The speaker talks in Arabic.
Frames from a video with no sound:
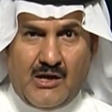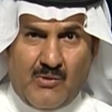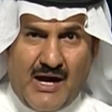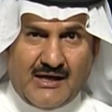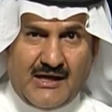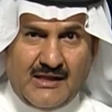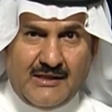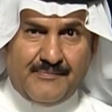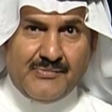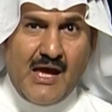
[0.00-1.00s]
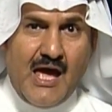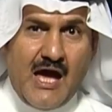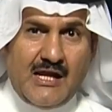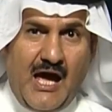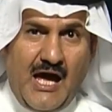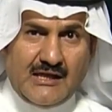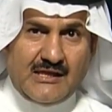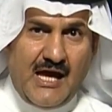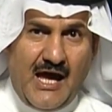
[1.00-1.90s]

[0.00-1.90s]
المؤكد أن حتى